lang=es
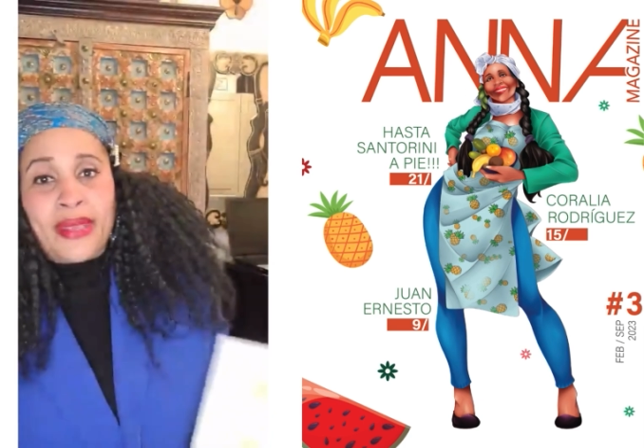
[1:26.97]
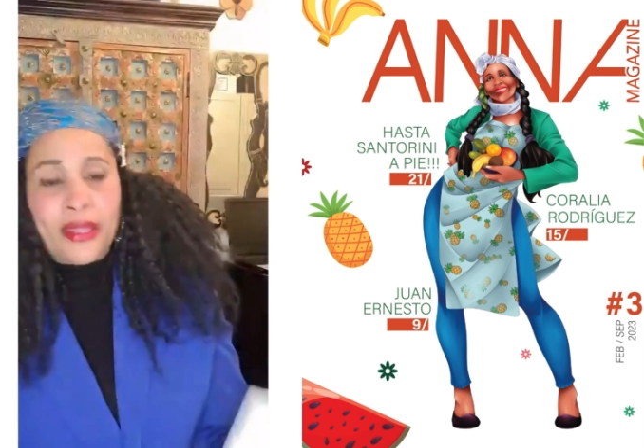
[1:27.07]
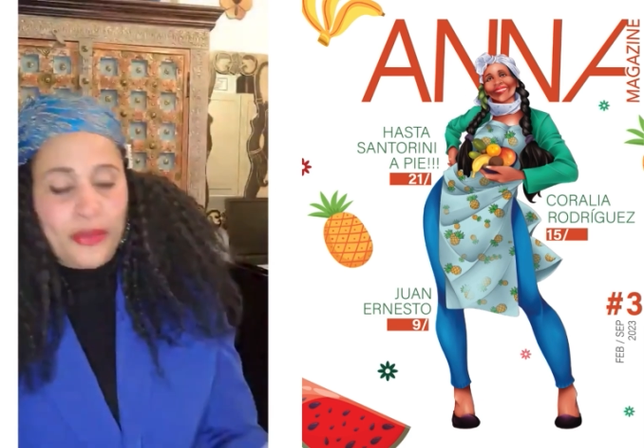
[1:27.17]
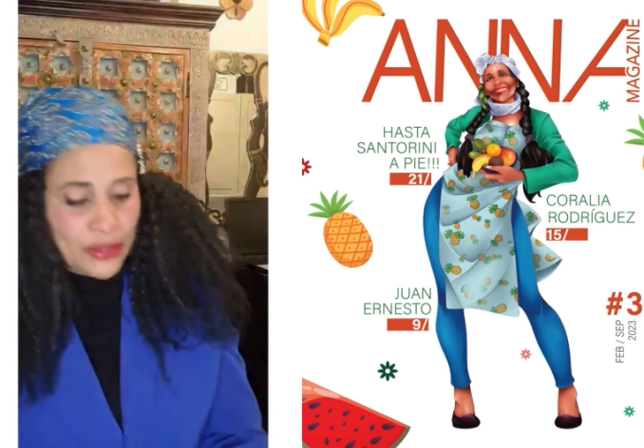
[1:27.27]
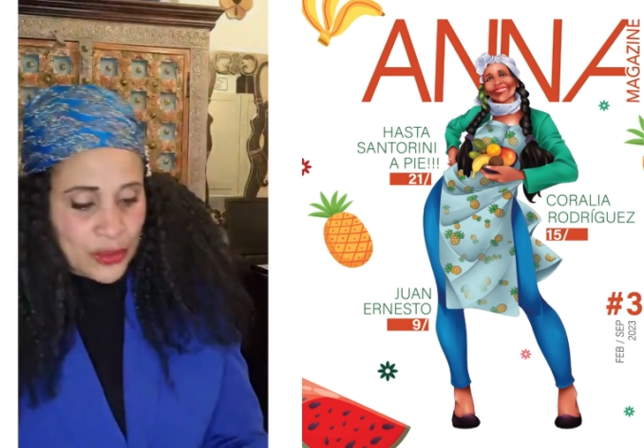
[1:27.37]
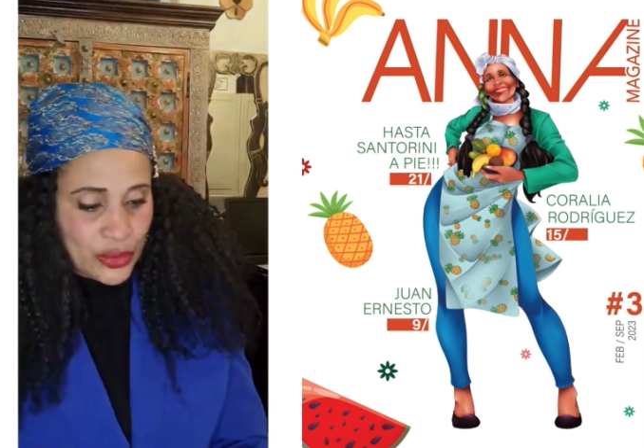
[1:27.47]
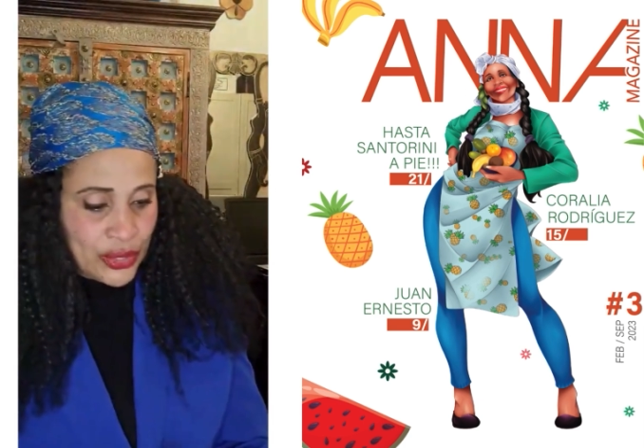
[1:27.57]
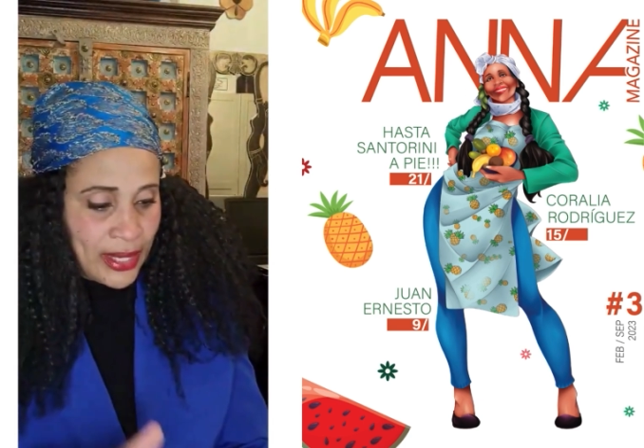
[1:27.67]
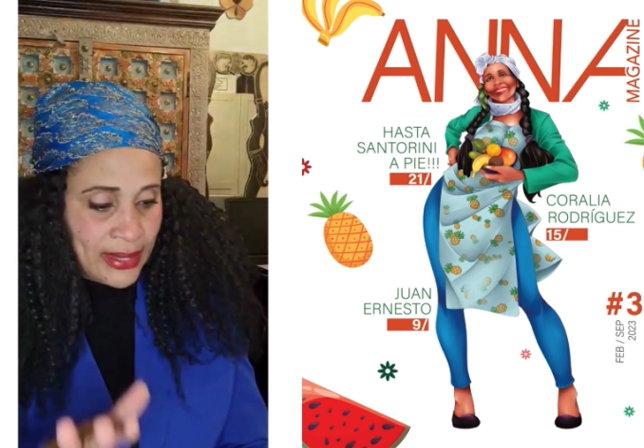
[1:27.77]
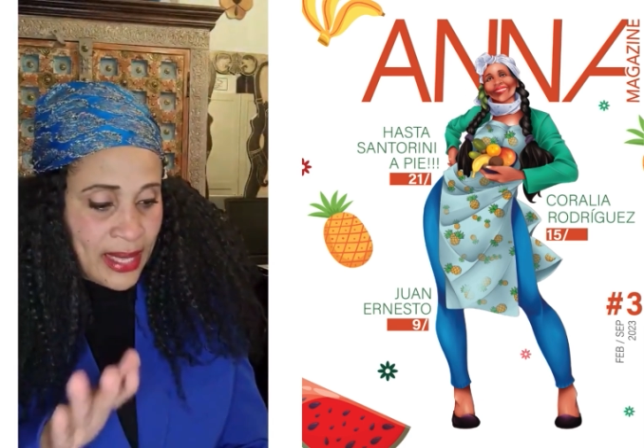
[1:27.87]

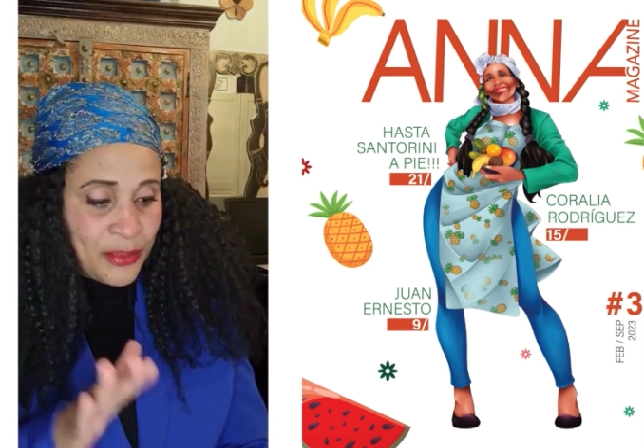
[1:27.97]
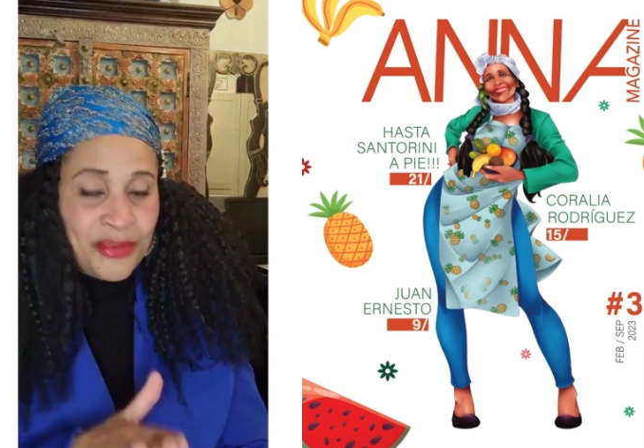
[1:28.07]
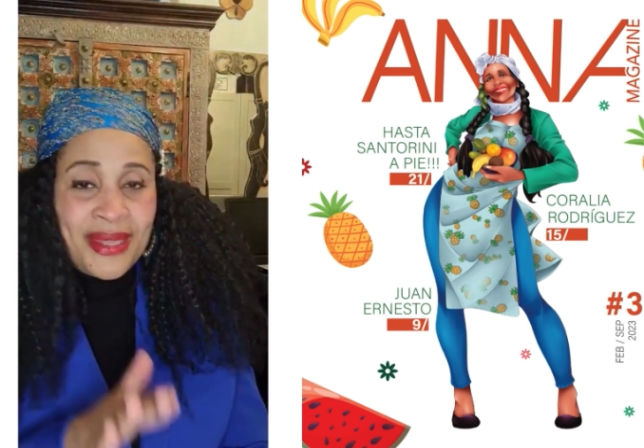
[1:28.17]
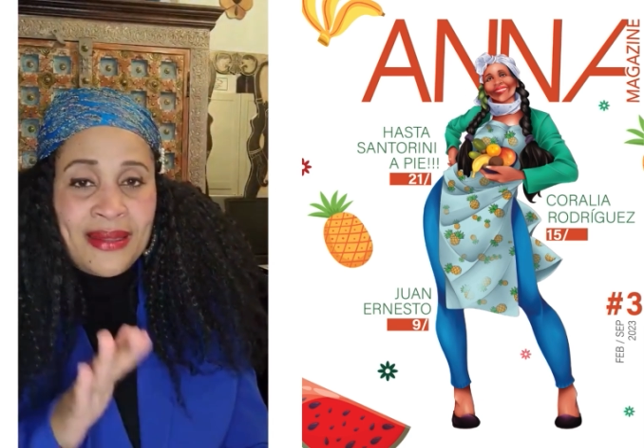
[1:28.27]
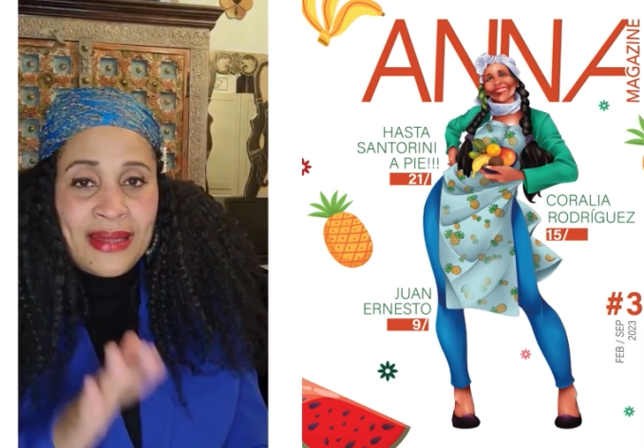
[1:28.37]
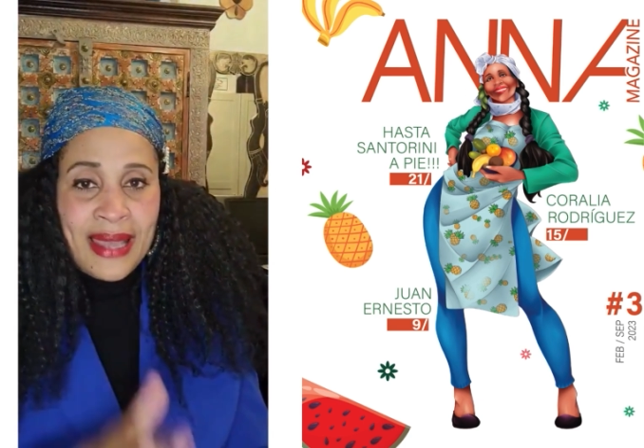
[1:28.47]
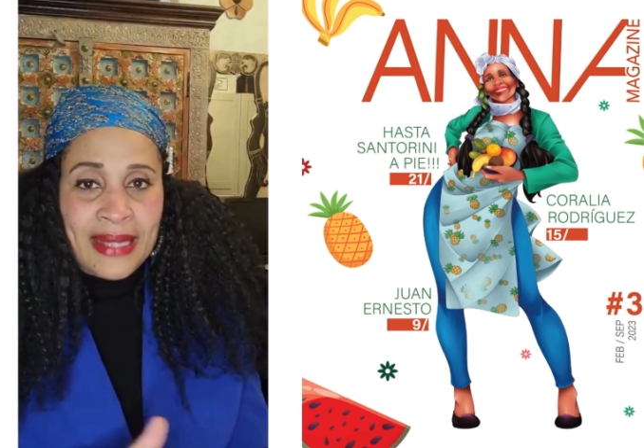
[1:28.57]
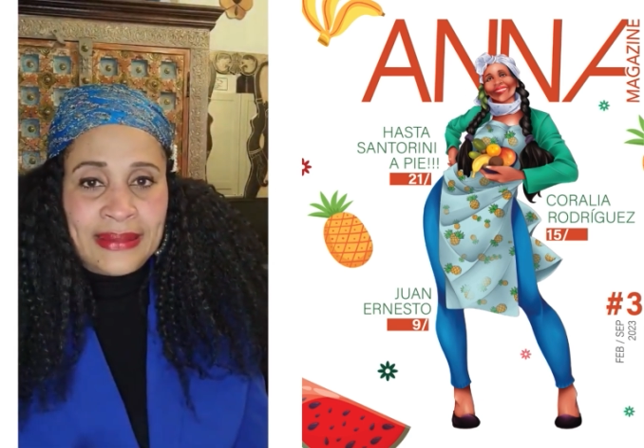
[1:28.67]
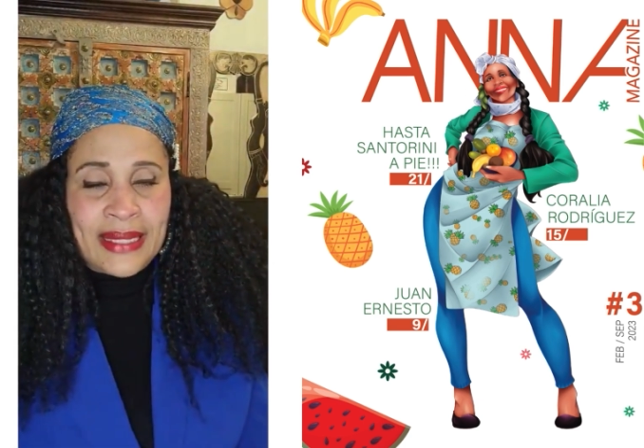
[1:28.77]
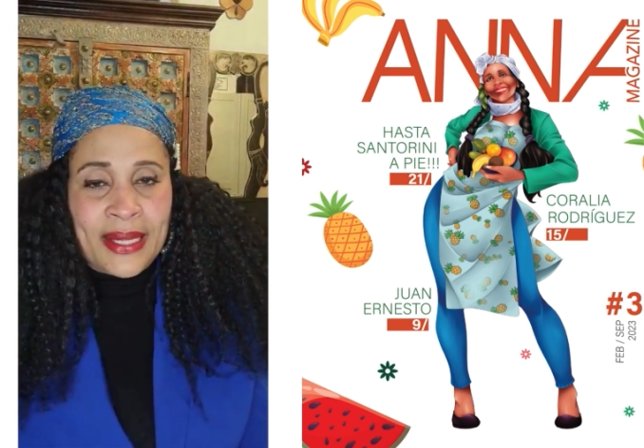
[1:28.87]
maravillosa y a mí me
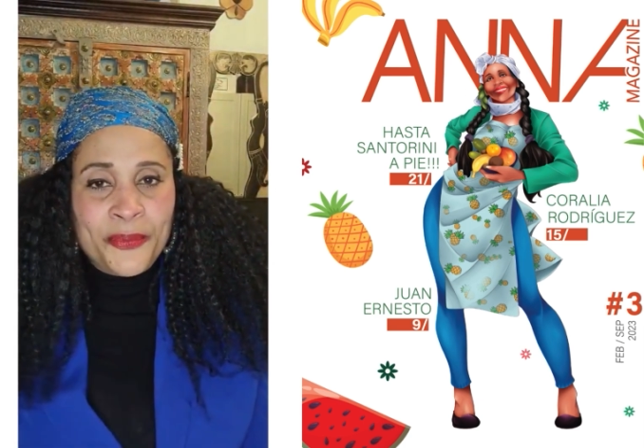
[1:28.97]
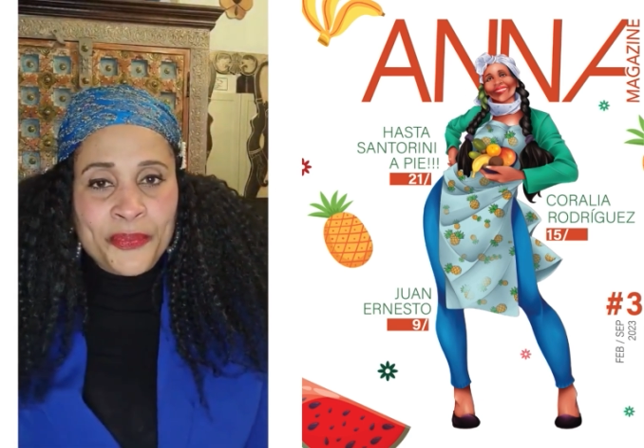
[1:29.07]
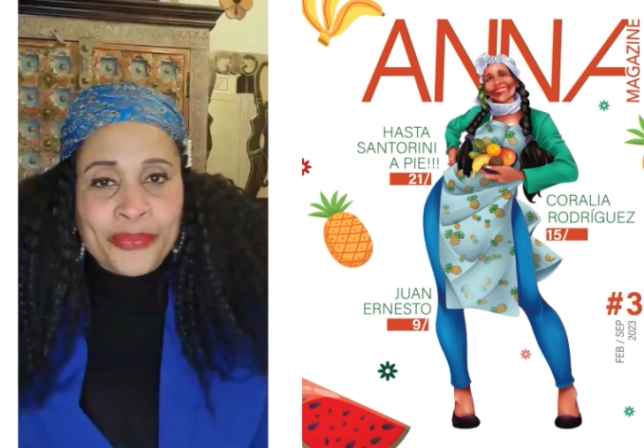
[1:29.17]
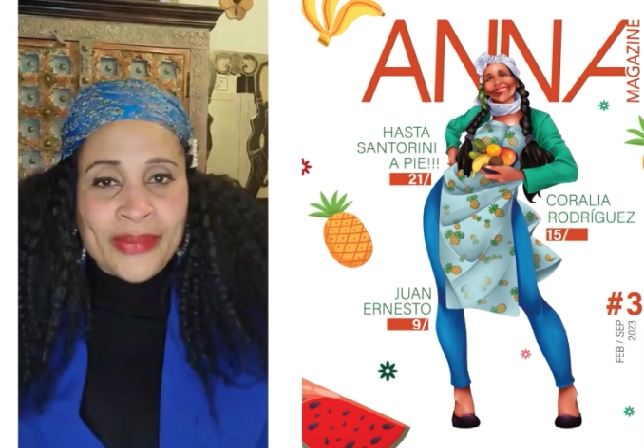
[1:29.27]
encanta,